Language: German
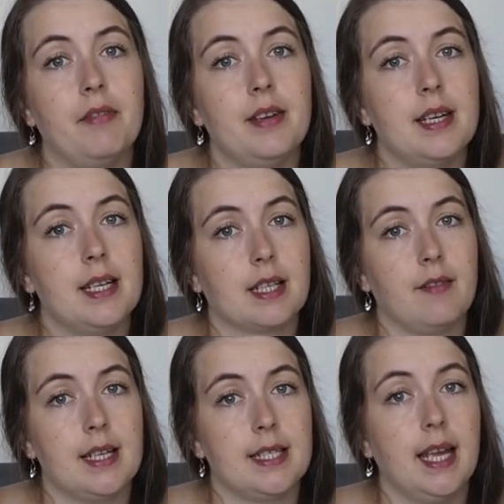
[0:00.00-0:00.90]
Man findet
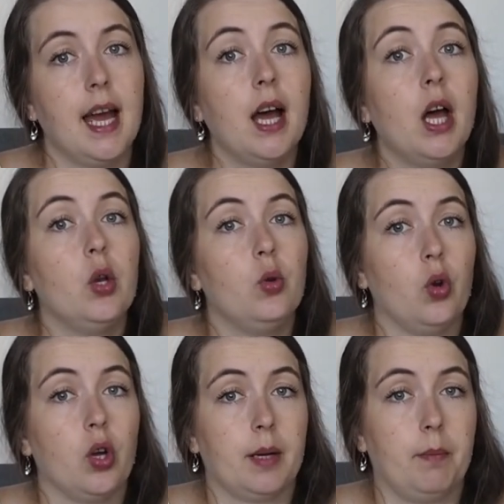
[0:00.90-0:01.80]
es quasi
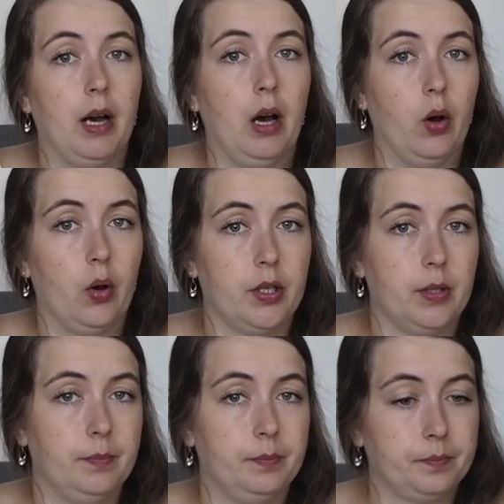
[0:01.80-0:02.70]
nur noch
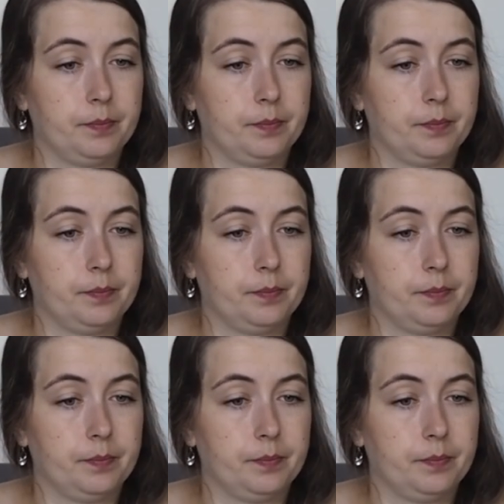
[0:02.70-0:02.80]
gebraucht.